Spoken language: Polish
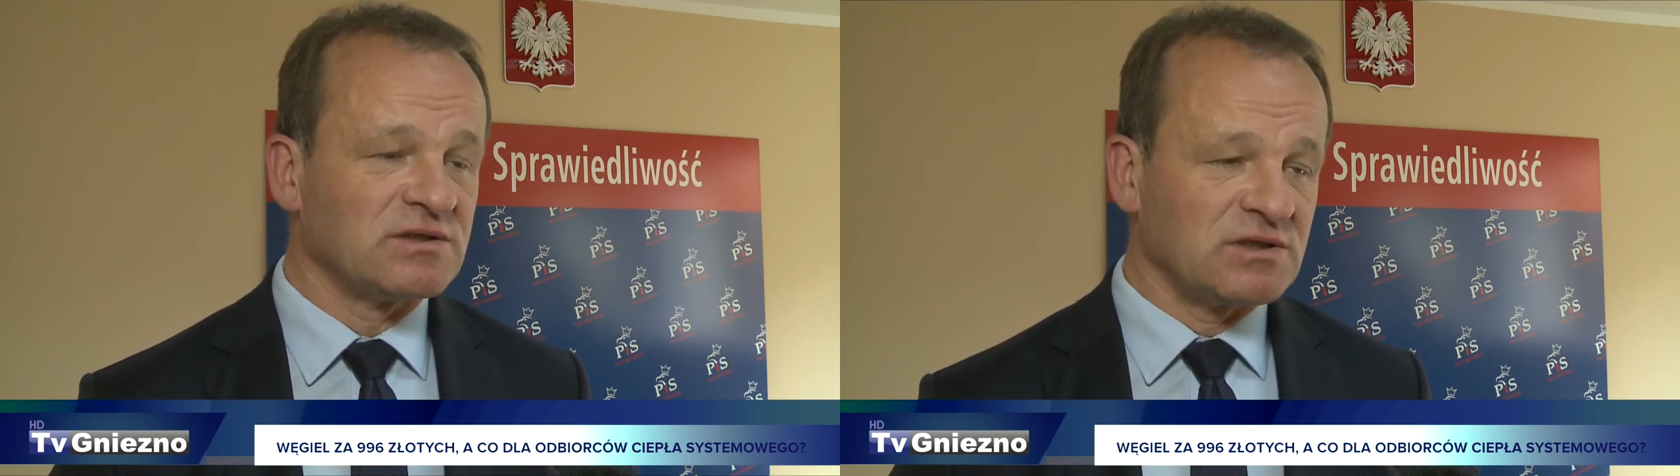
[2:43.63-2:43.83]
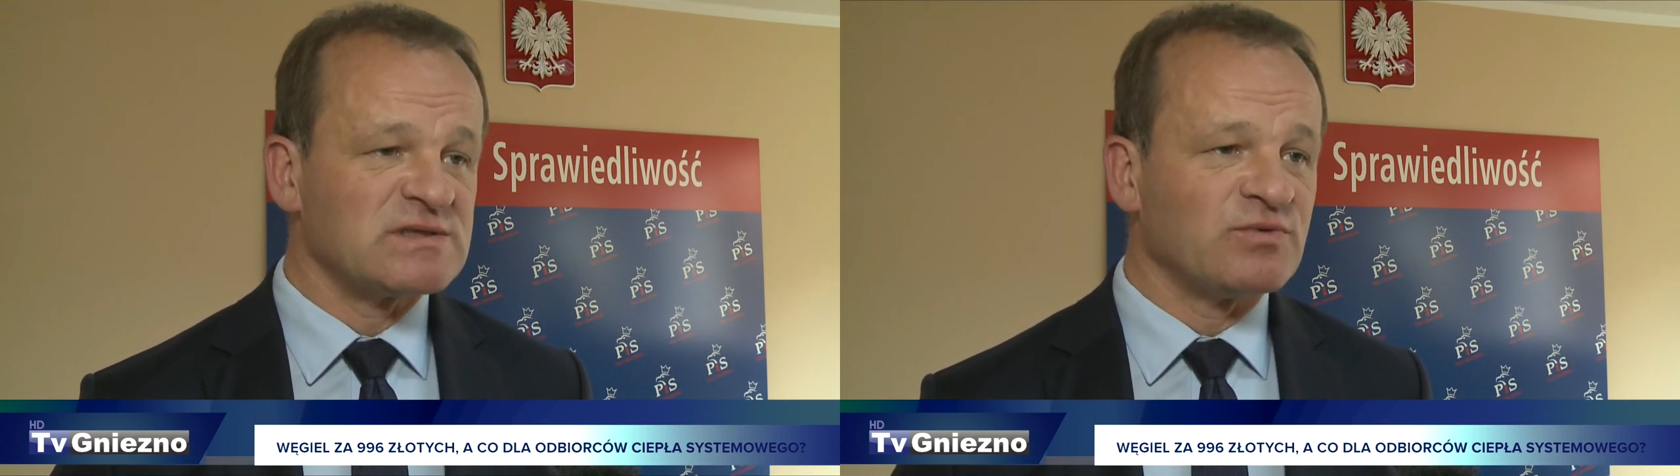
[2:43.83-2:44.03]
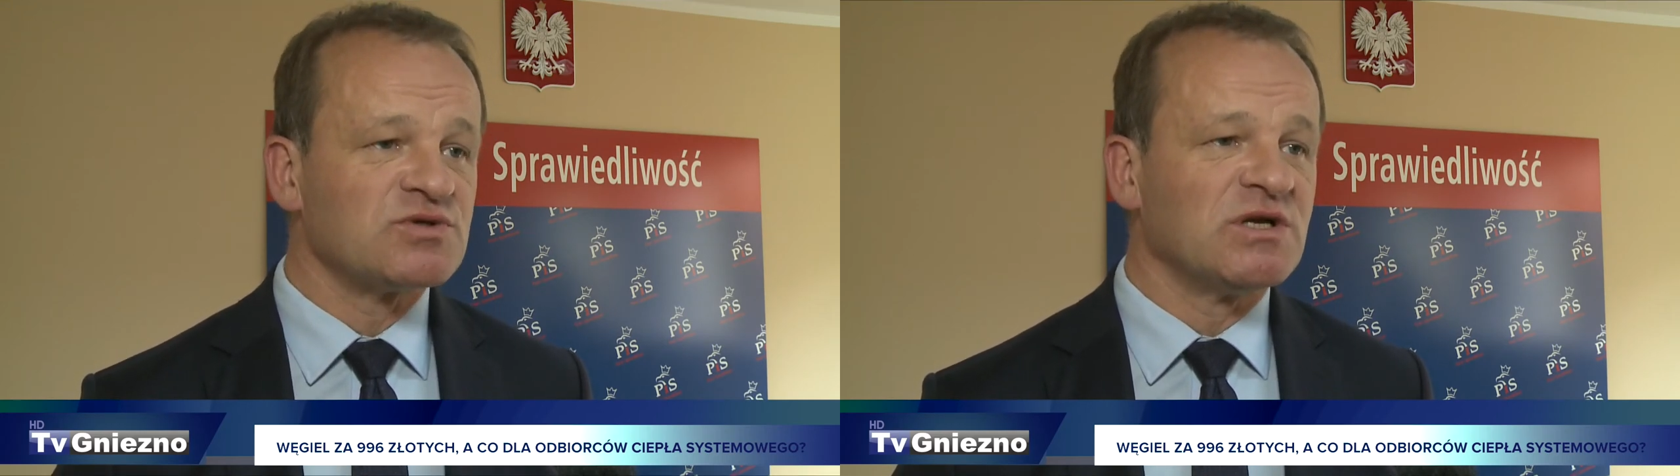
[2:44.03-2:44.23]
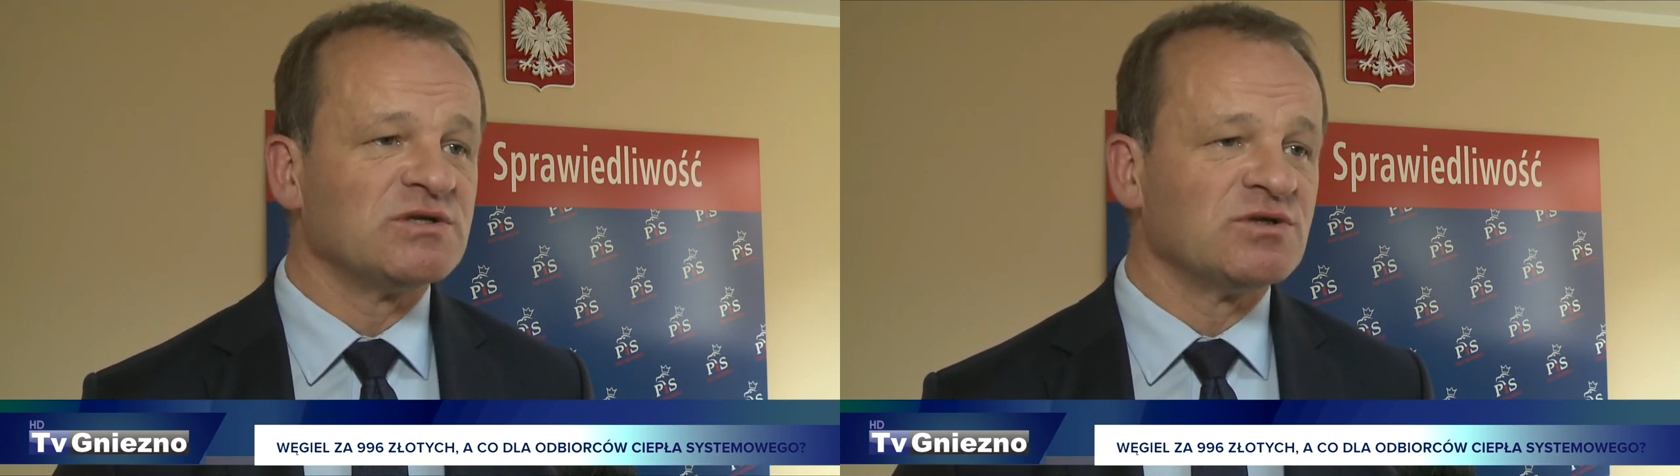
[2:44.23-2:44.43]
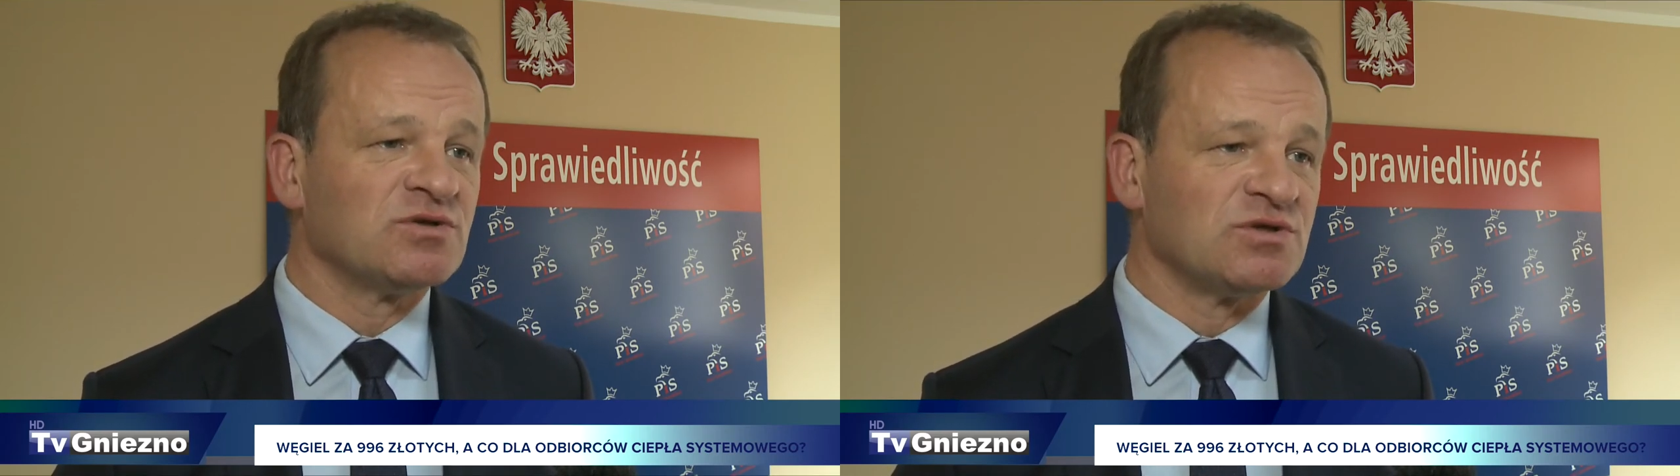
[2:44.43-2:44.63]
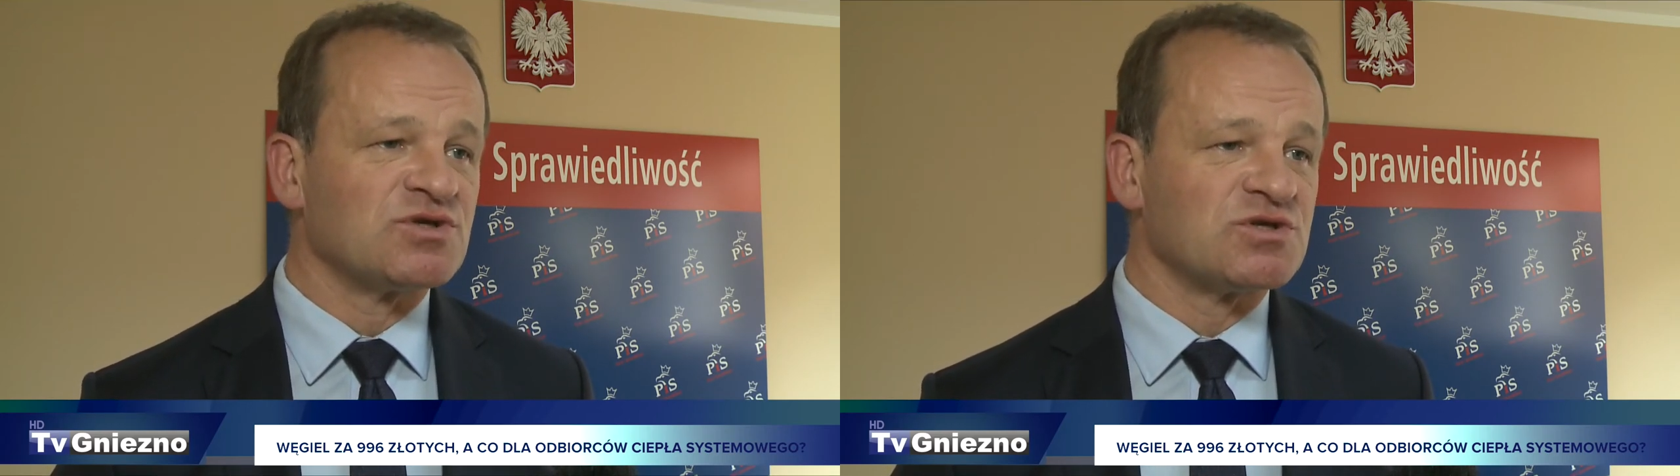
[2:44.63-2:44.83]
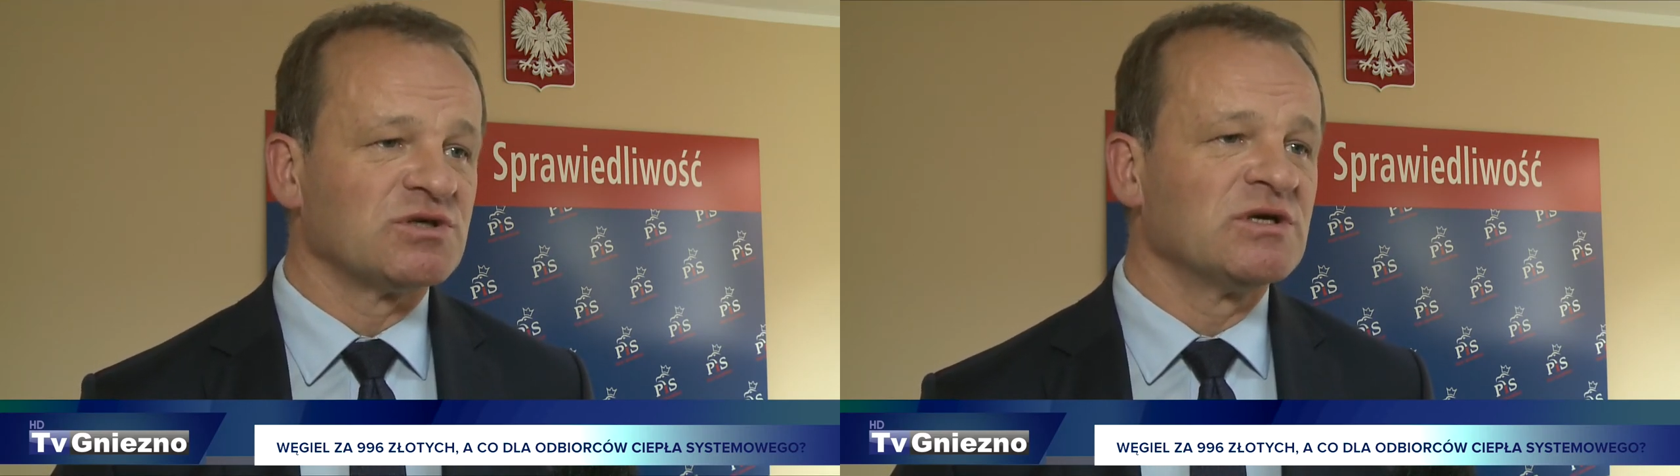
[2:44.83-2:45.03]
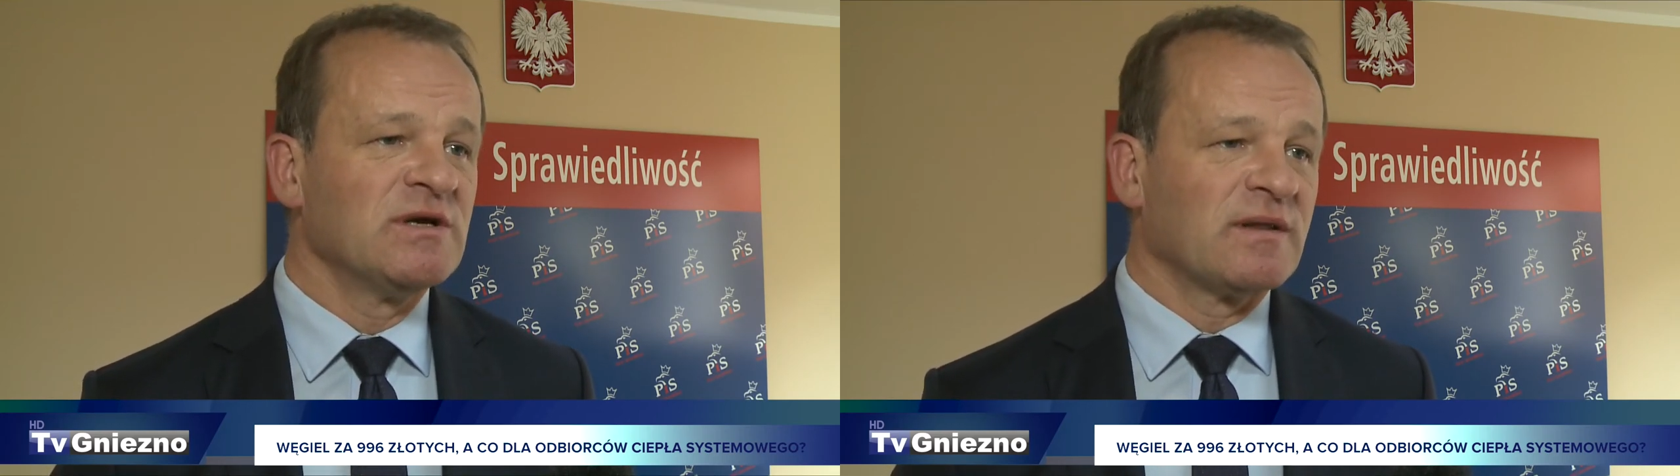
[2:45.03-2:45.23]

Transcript: tych spółdzielni dotyczy.